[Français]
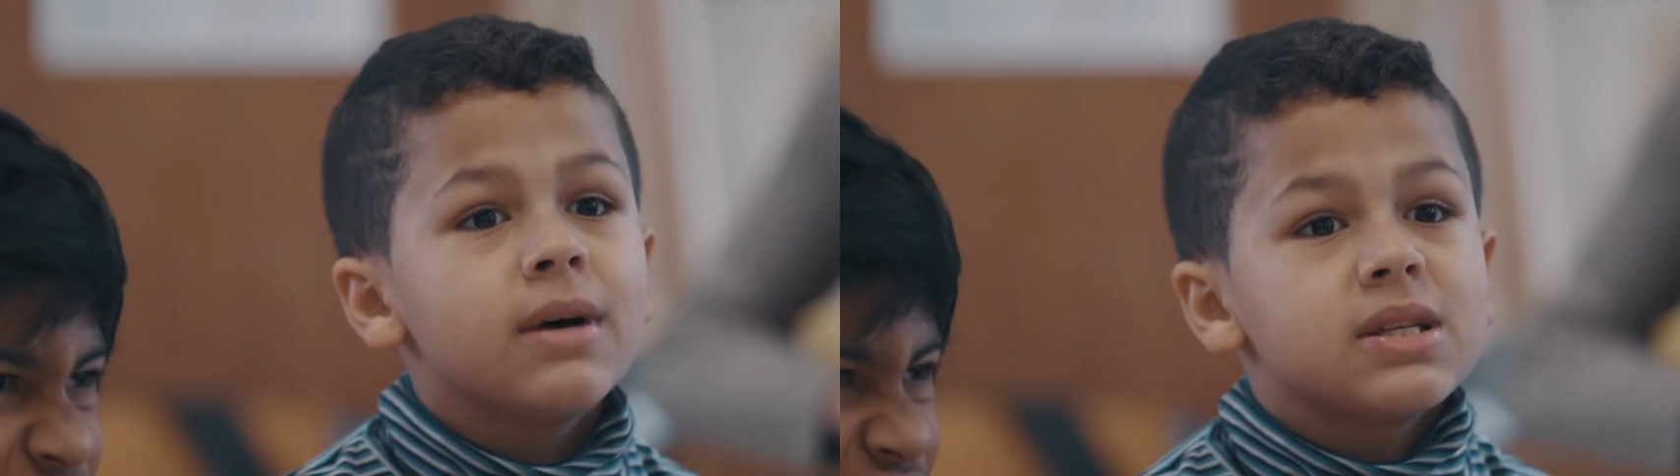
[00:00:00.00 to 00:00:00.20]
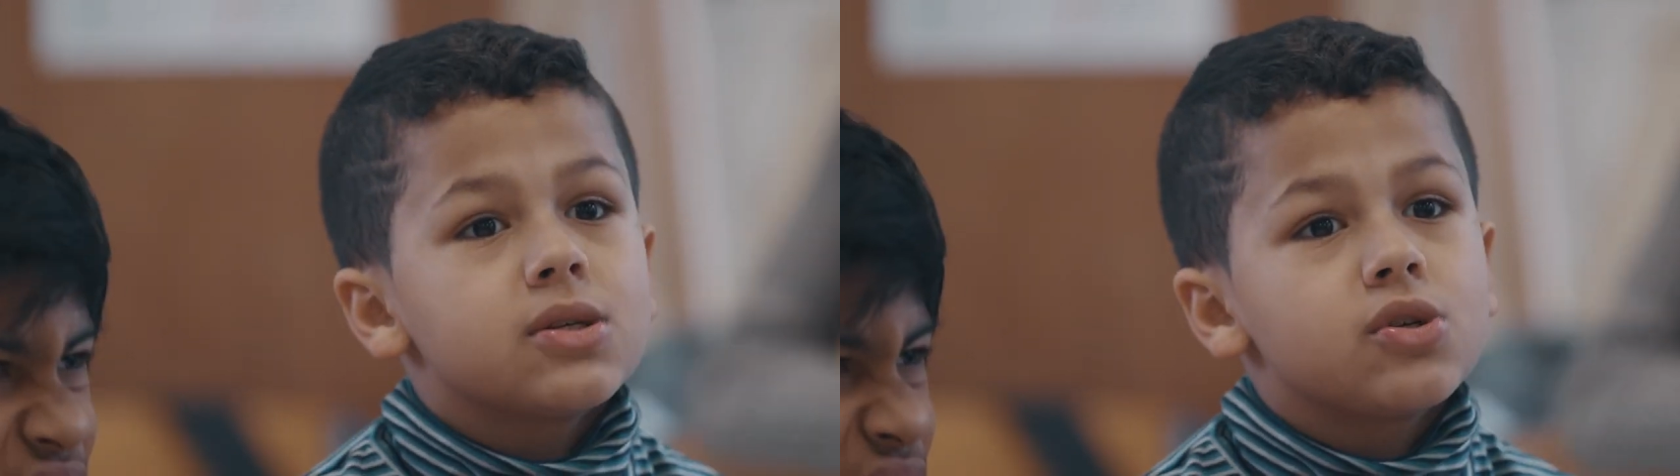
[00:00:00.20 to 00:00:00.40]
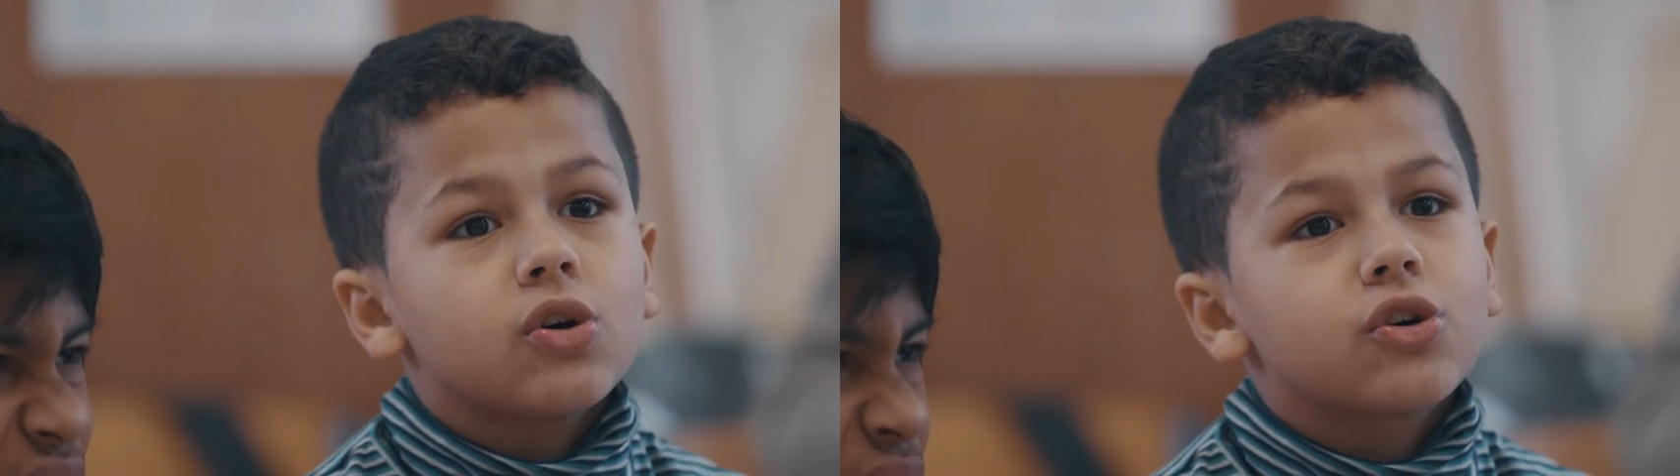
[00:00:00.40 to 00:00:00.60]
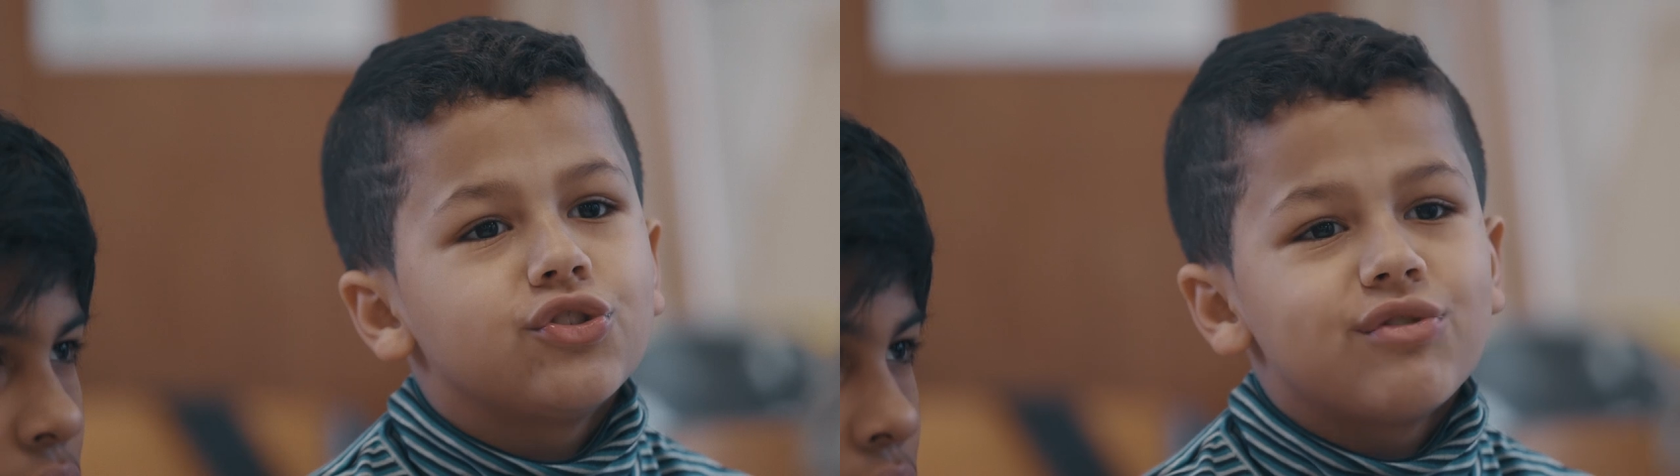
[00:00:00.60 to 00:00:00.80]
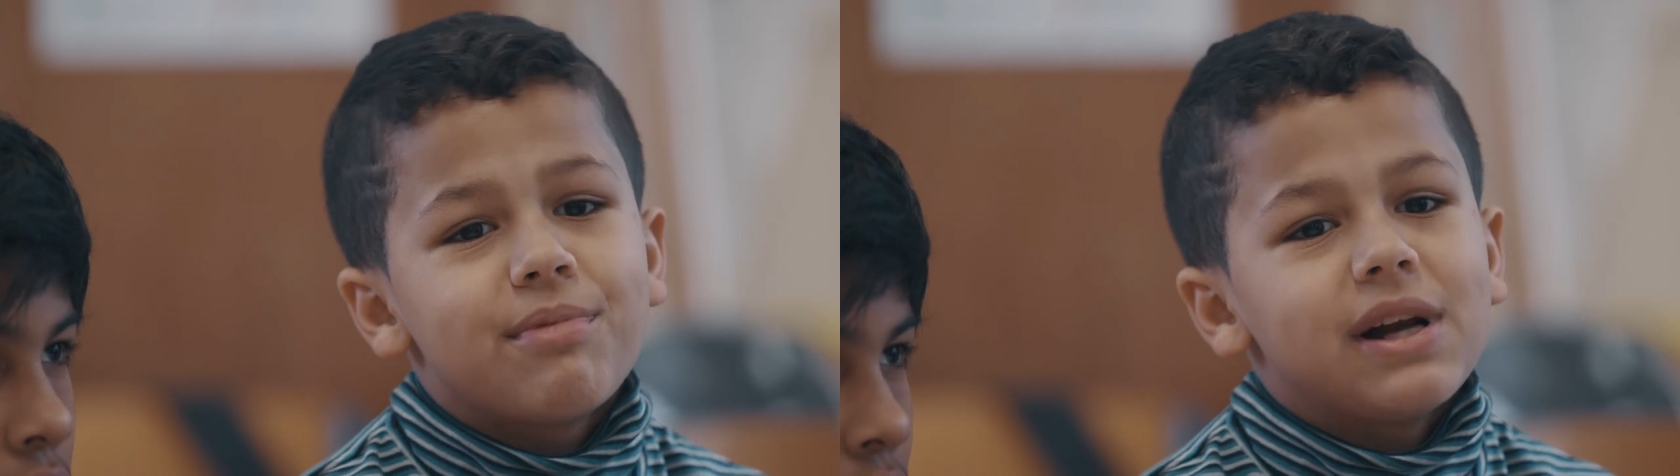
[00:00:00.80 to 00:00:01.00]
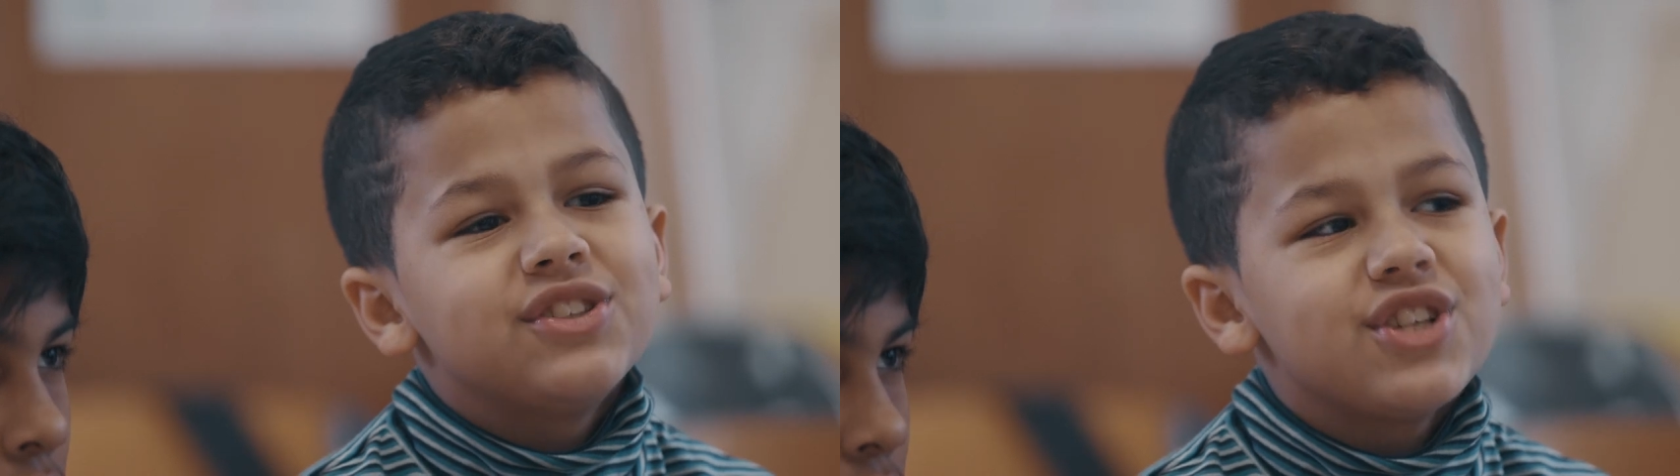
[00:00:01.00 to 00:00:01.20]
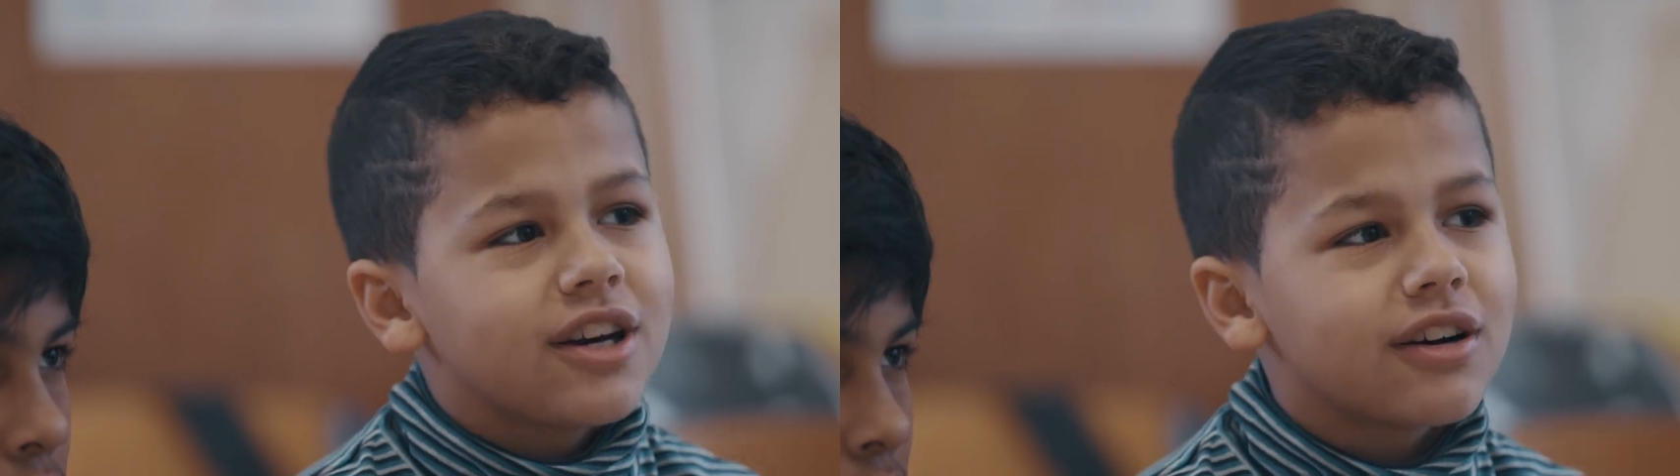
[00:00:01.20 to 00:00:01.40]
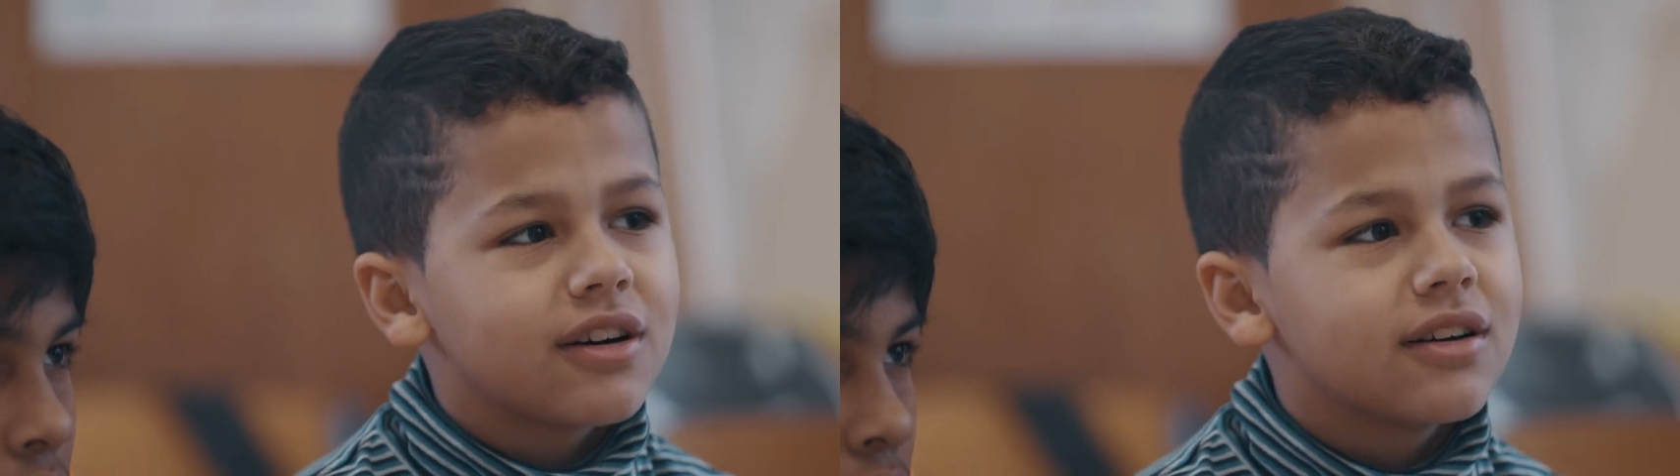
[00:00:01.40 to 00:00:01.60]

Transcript: Ben, c'est sûr que je ne vais pas le dire.